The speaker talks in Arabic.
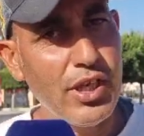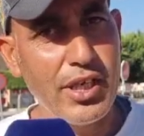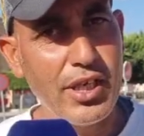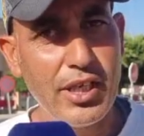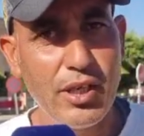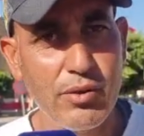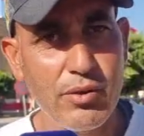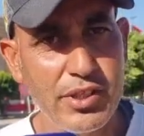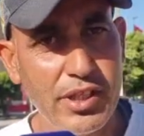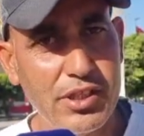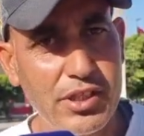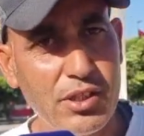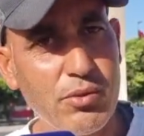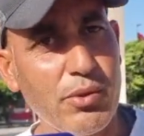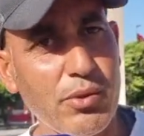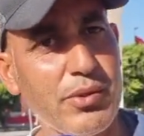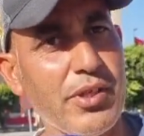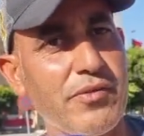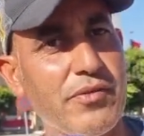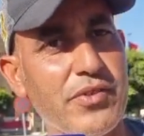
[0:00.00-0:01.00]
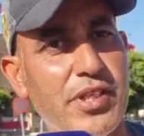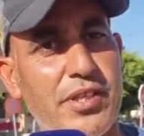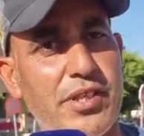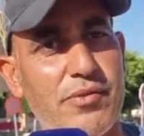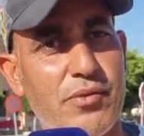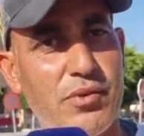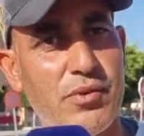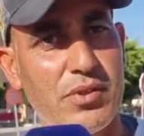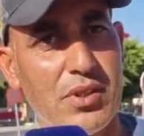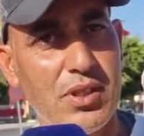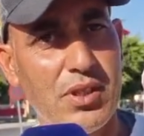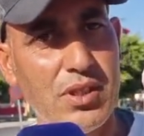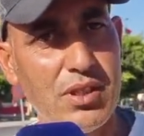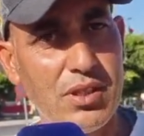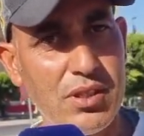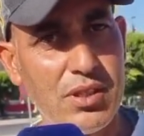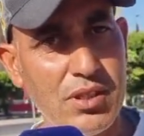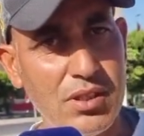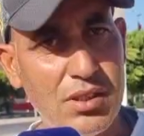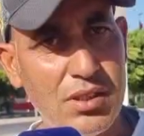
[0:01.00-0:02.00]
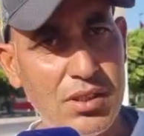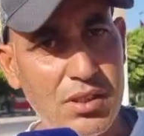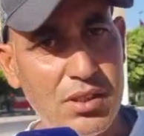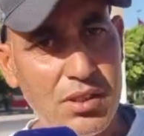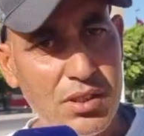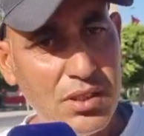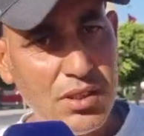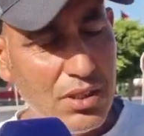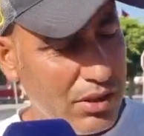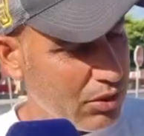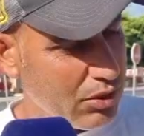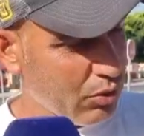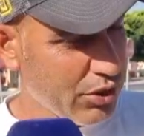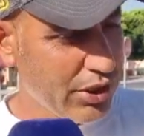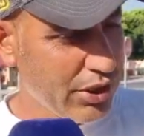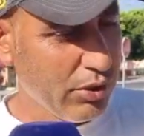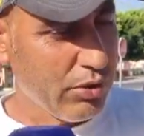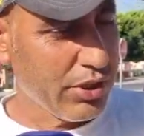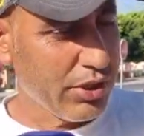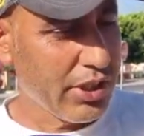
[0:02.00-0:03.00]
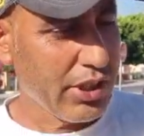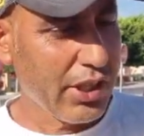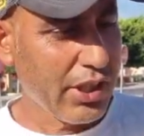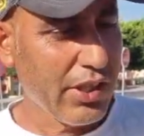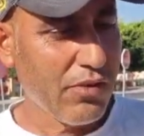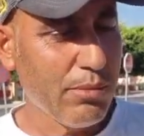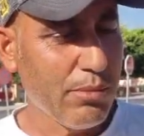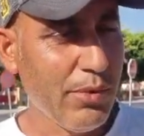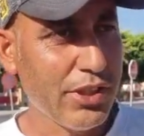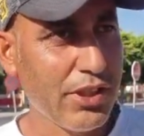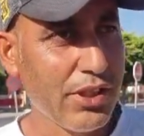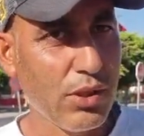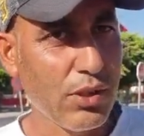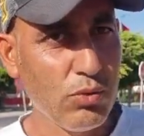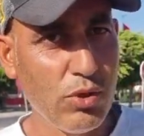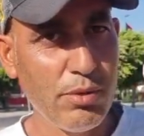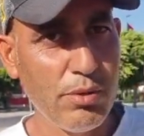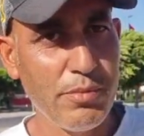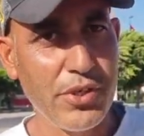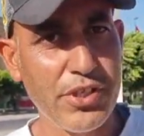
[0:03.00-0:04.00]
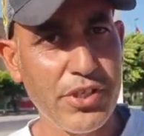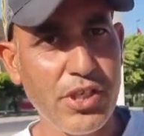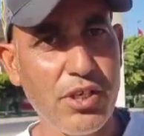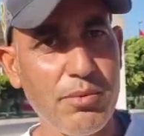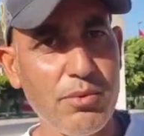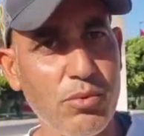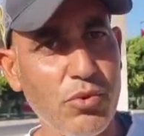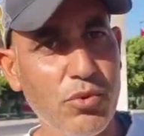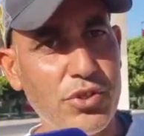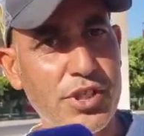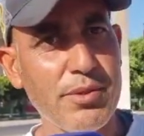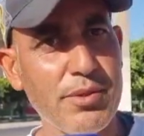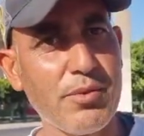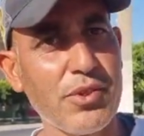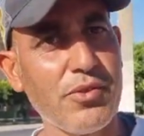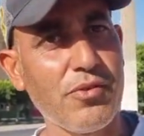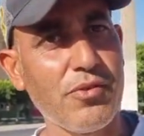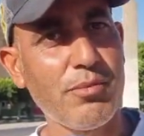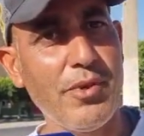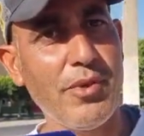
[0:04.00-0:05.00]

علاقه وتهضر هو وياها بالتليفون اييه طيب. كلشي كلشي كاين المحضر النوامر ديالهم كلشي مكتوب في